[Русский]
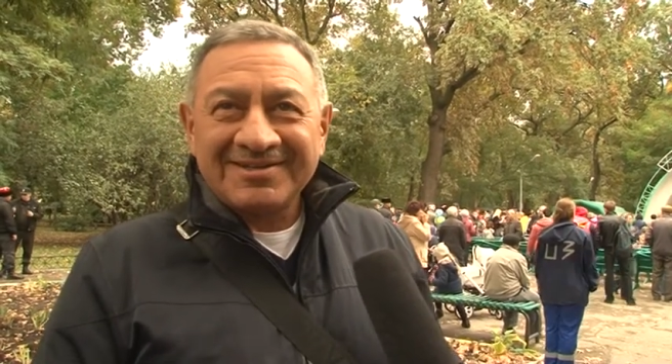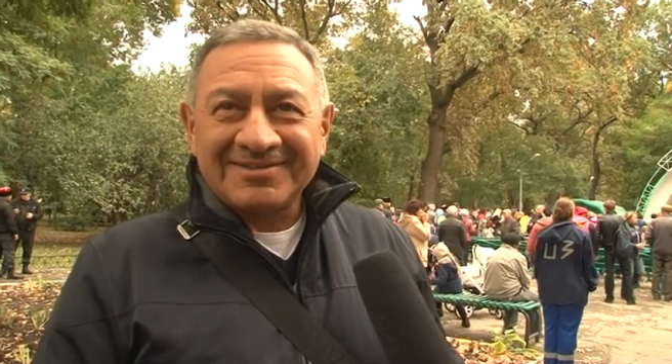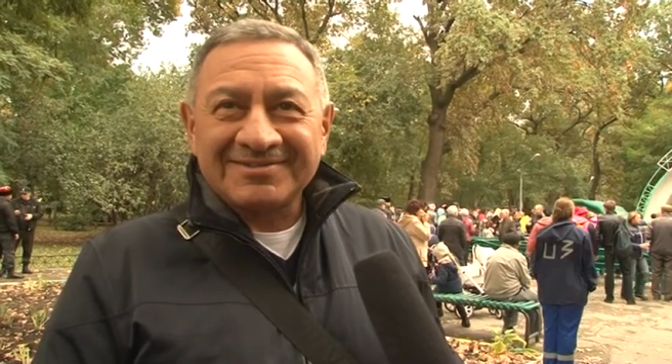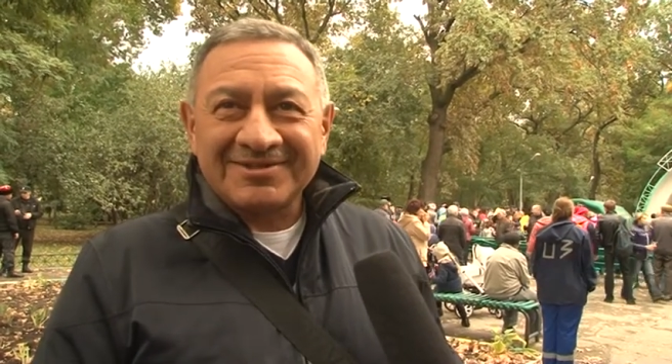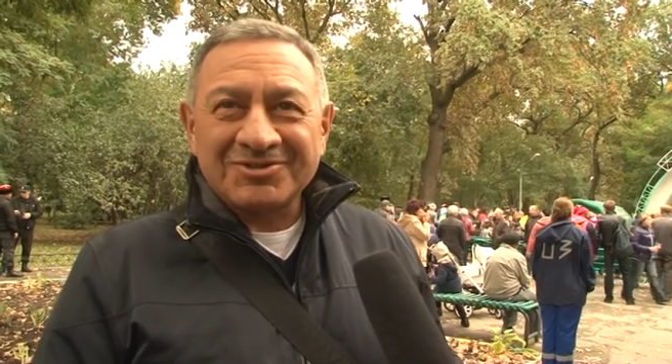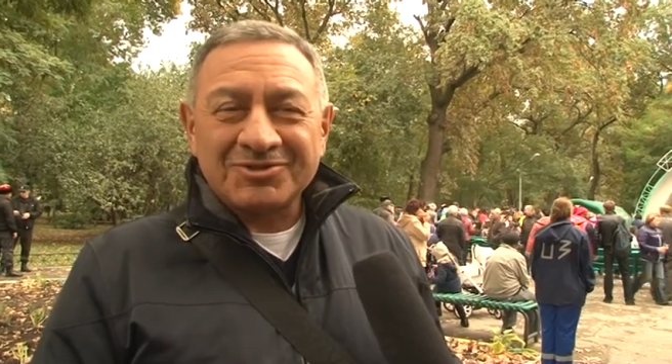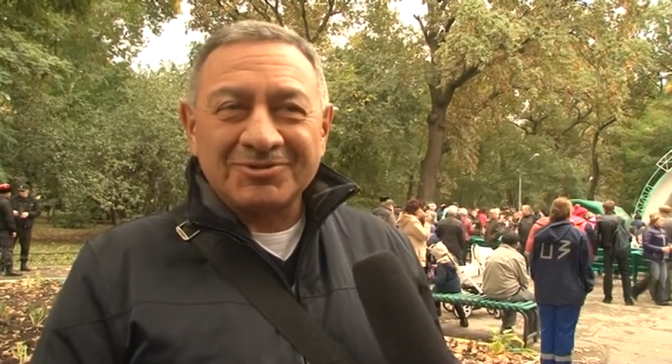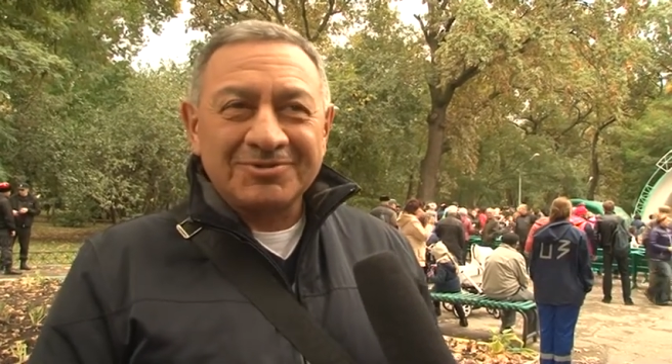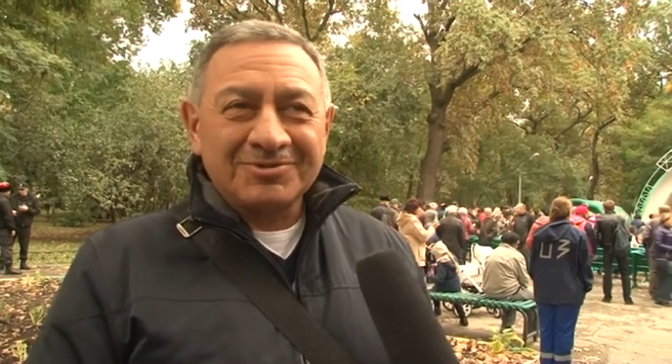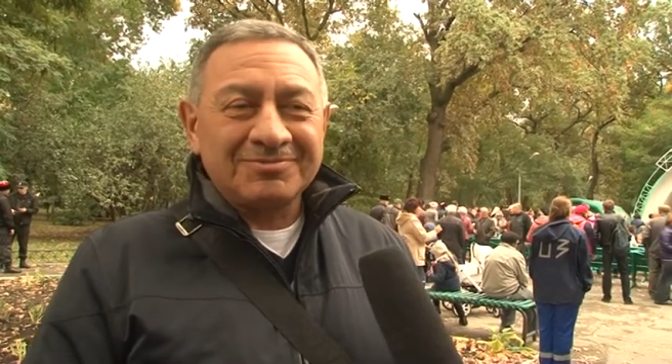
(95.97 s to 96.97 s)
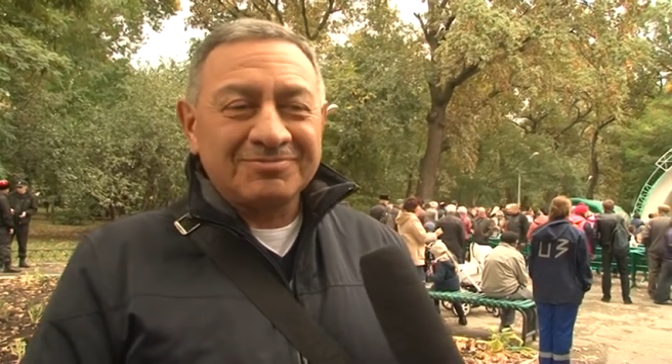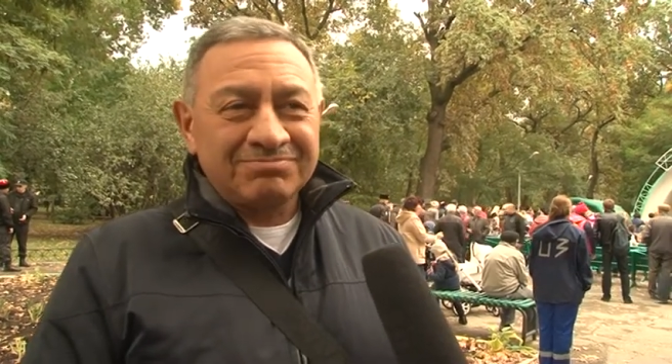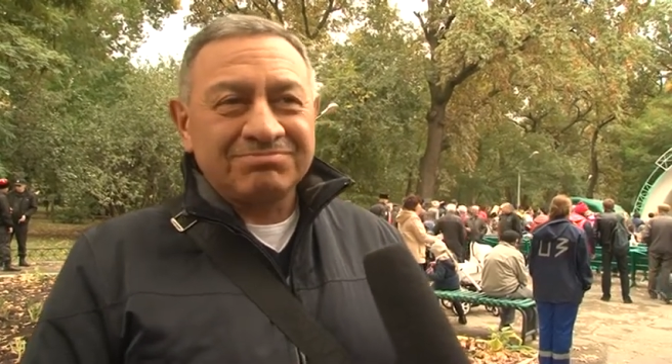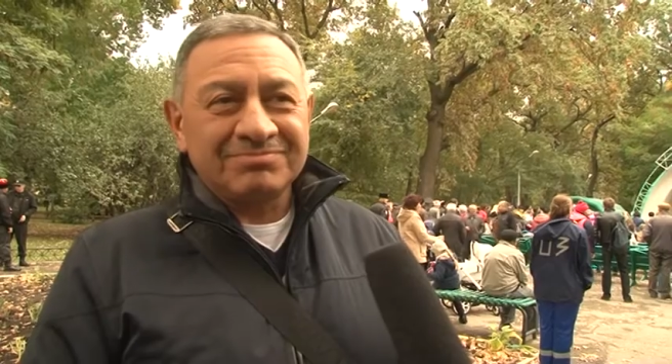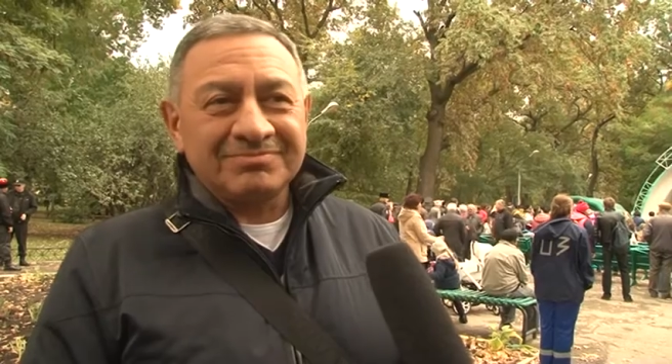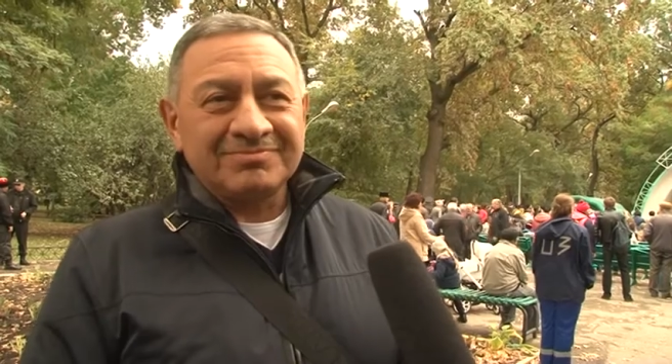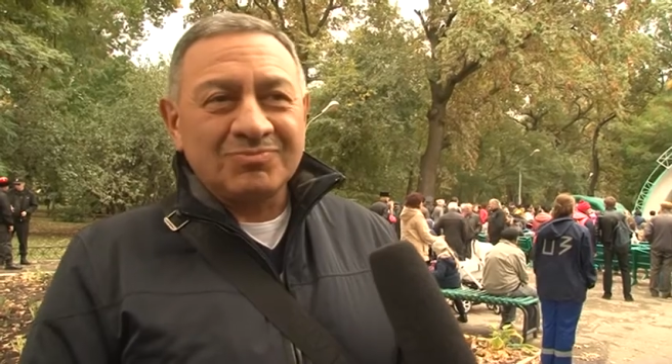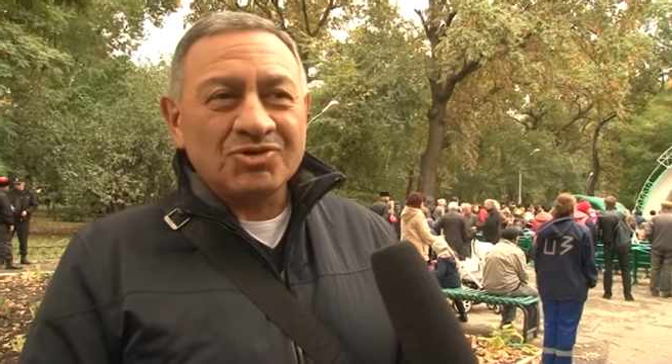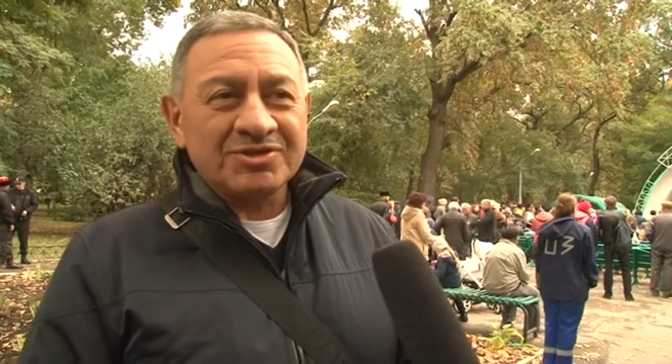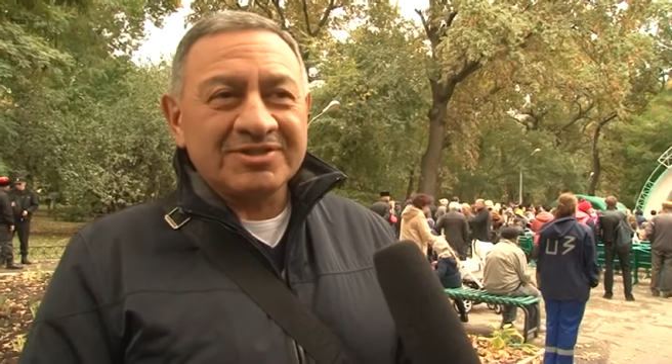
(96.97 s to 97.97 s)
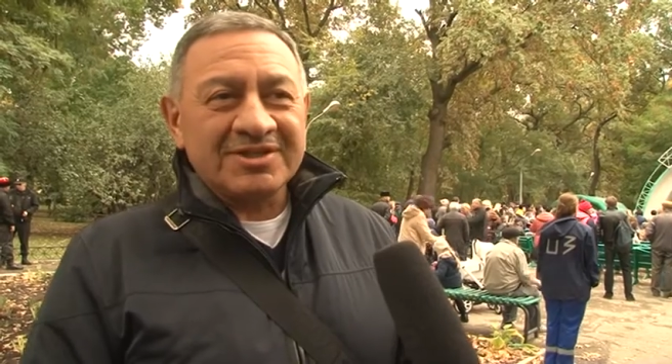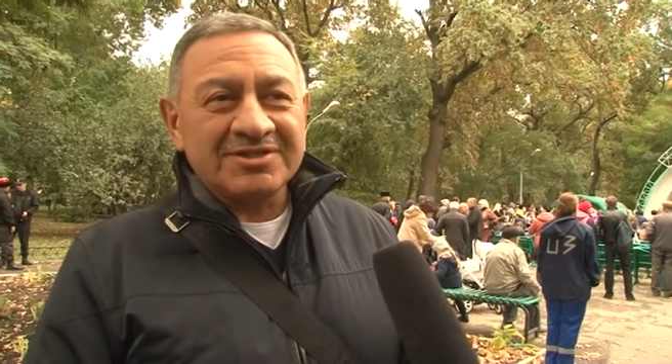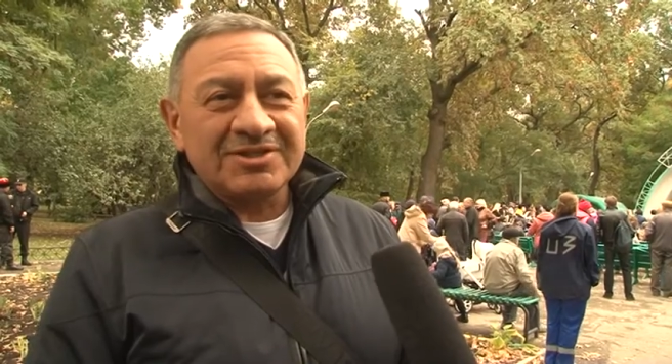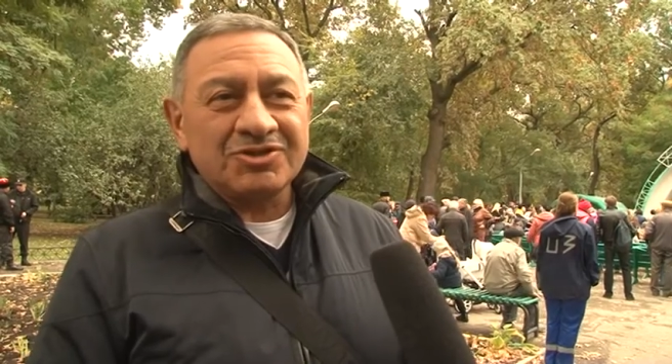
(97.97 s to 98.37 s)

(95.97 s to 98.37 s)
Э, так что можно сказать,